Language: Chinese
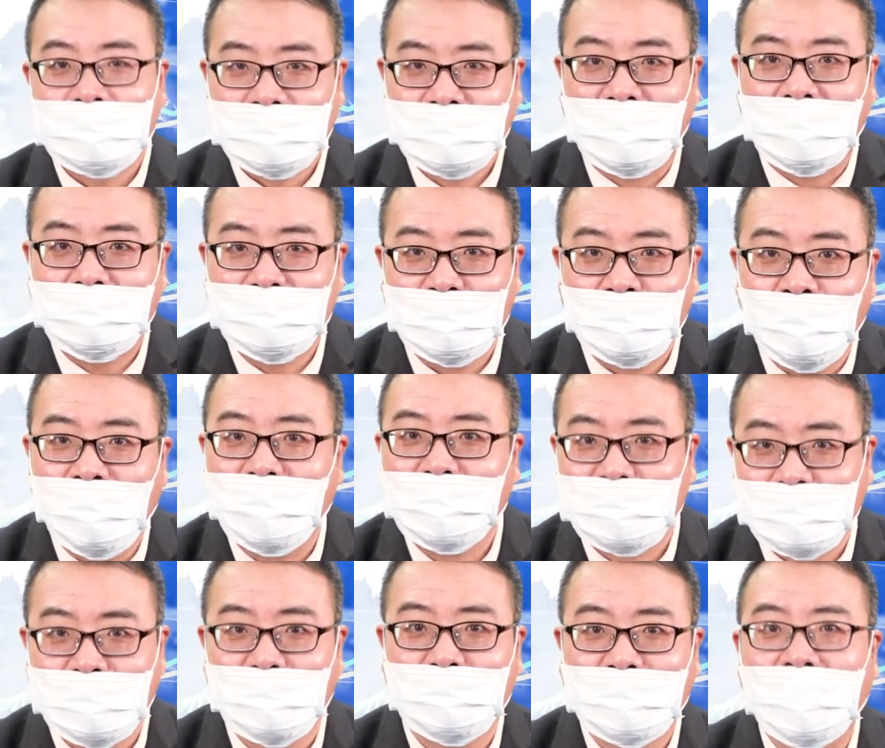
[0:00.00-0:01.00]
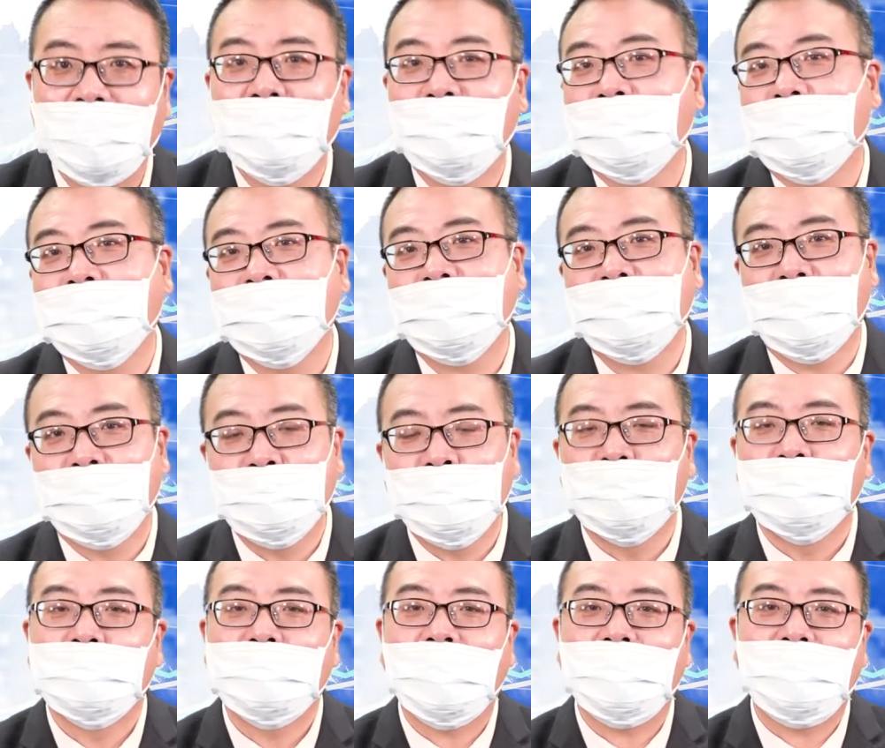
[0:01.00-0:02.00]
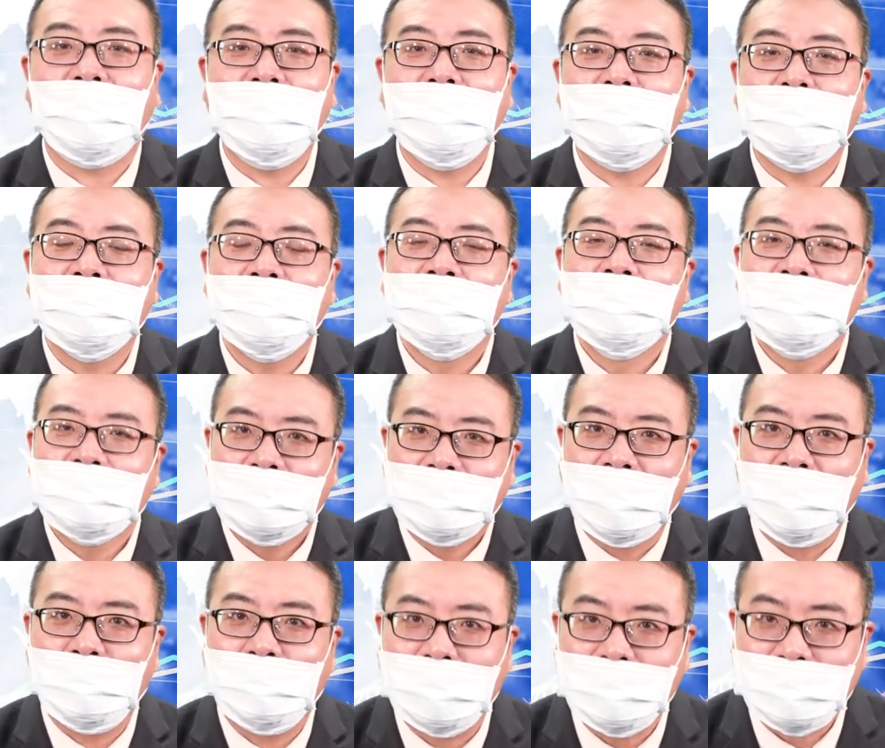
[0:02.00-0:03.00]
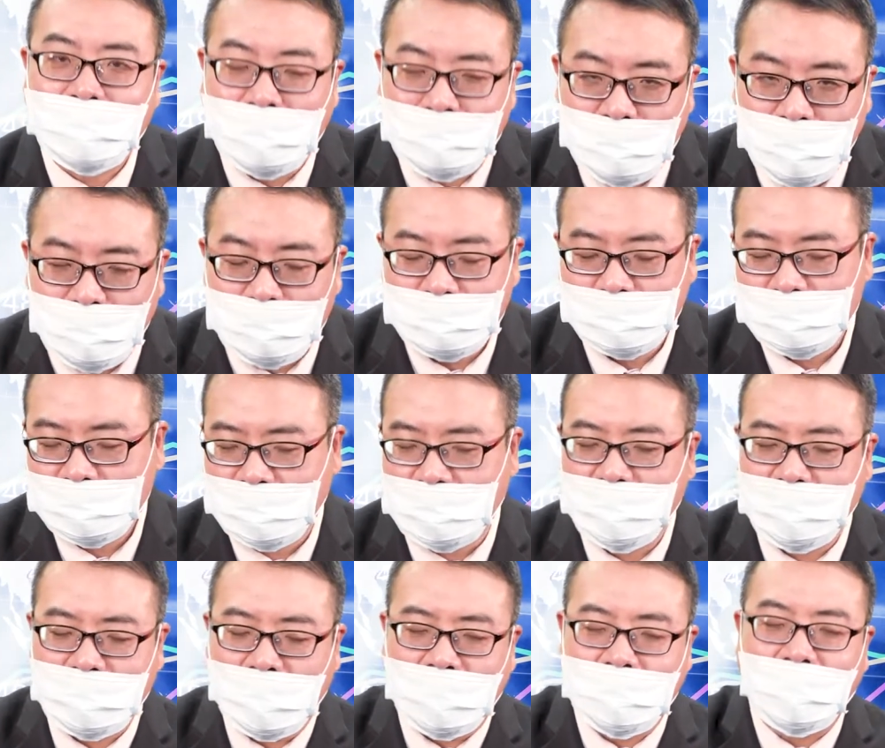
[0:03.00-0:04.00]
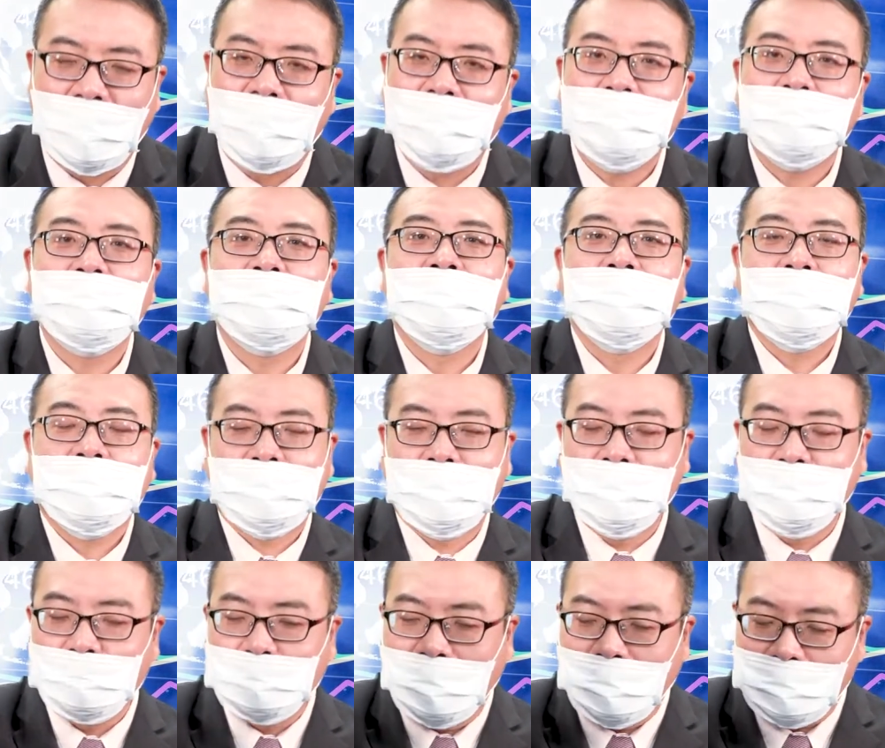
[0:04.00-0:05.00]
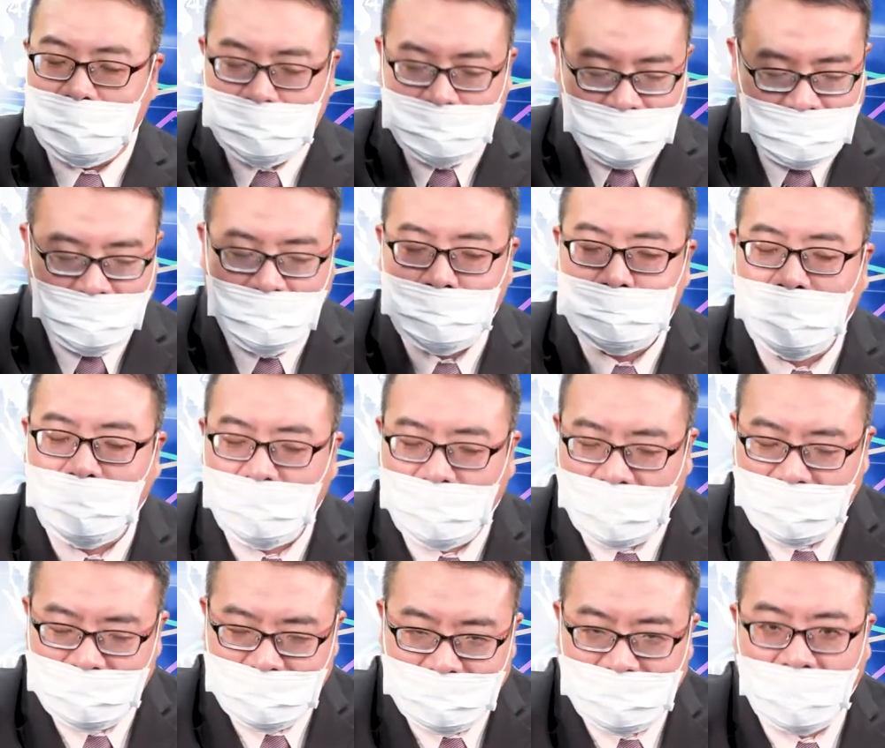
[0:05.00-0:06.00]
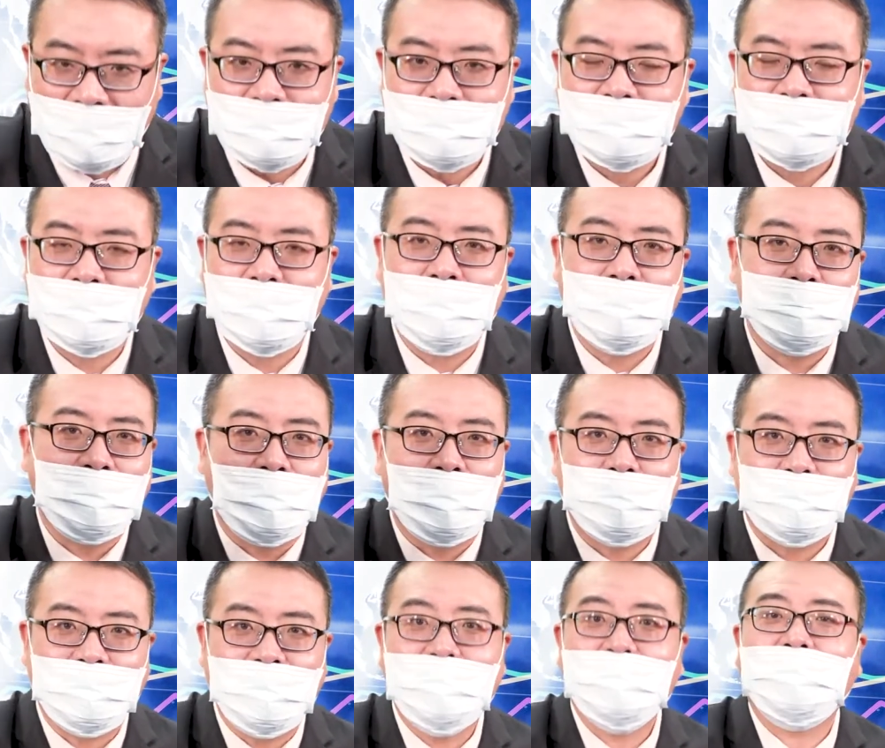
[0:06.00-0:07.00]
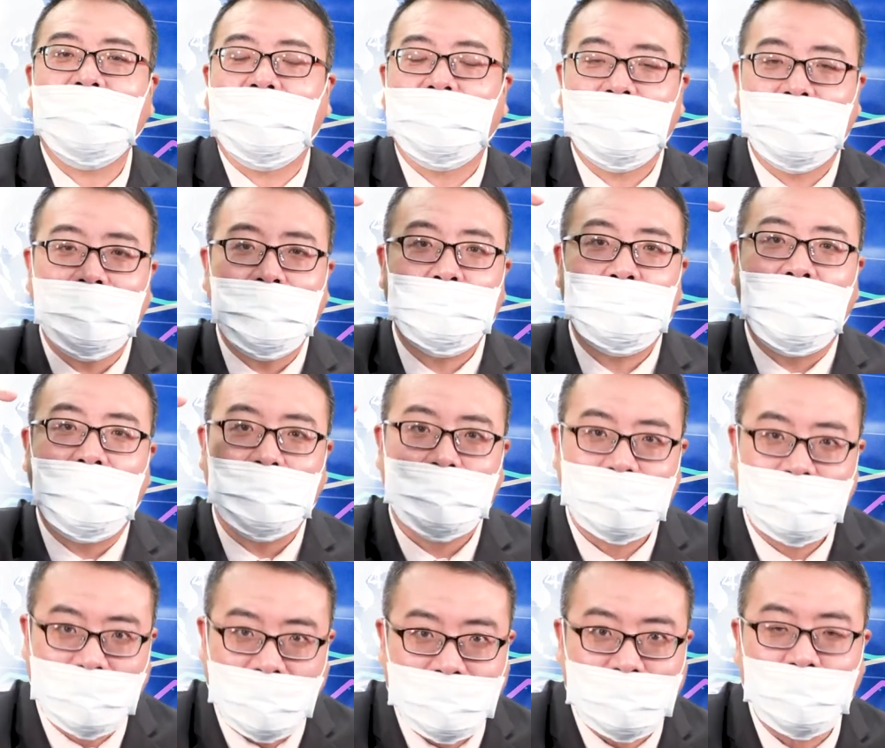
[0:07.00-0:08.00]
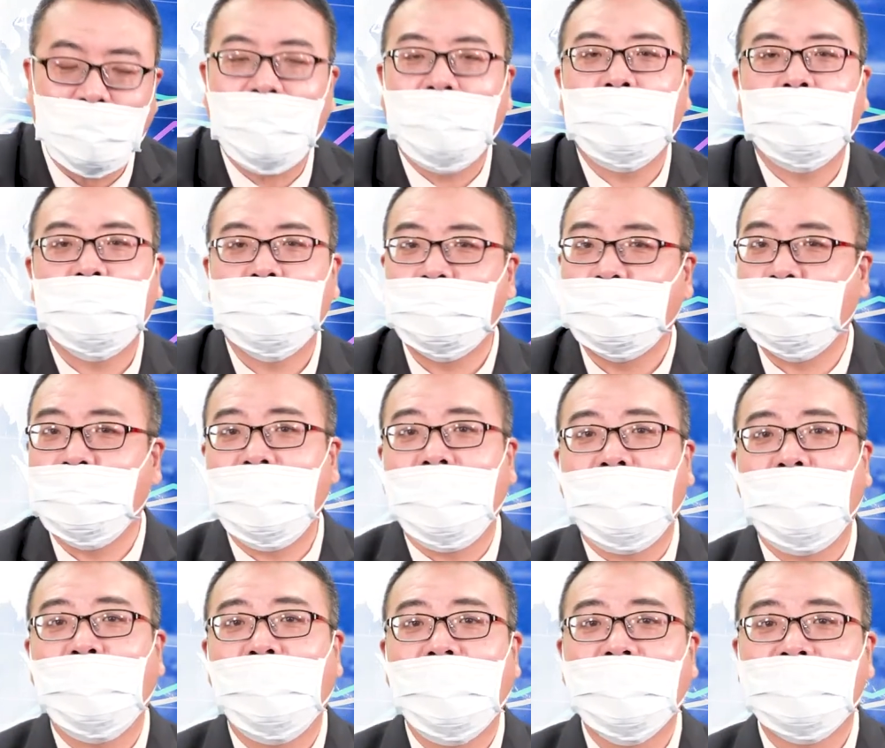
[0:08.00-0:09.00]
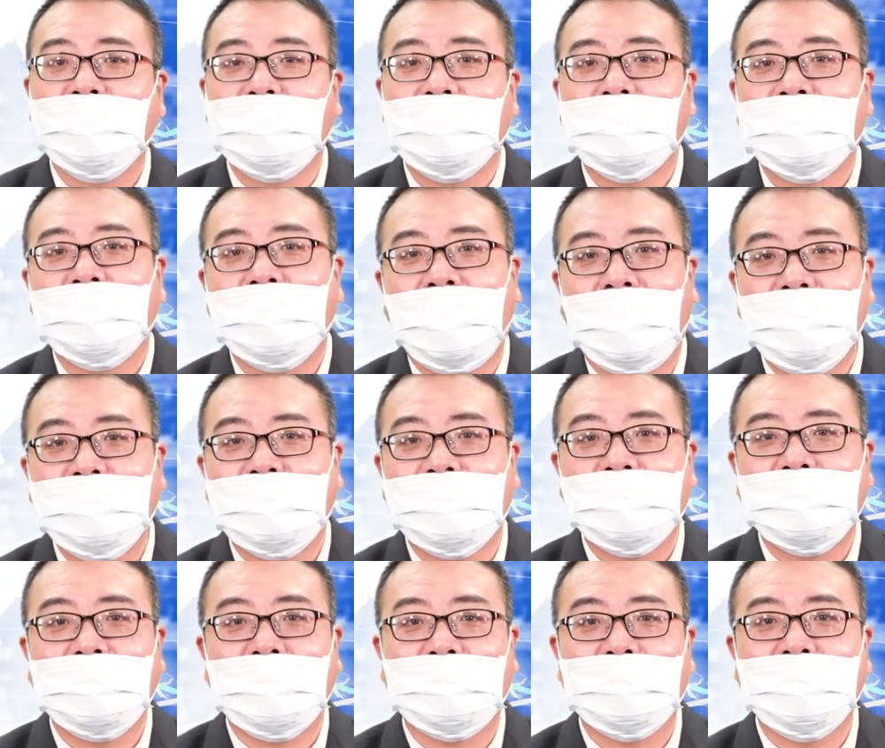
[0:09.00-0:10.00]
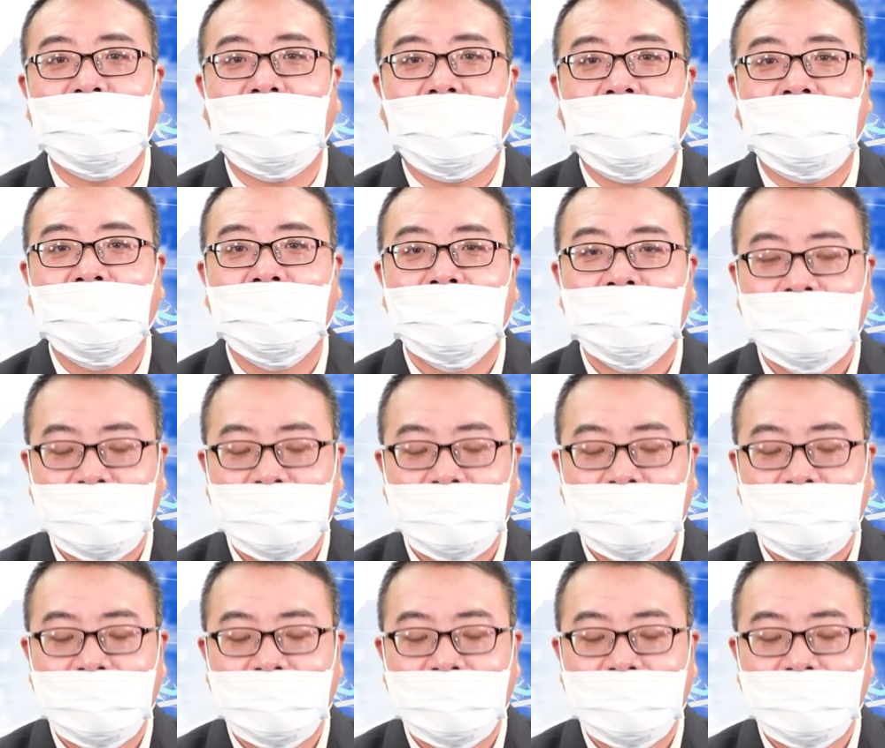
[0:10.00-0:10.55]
赶快收看我的节目，麻烦你看完节目，请你按 like。请你帮我，请你帮我按赞，请你帮我分享，请你帮我订阅，不要忘记开启小铃铛。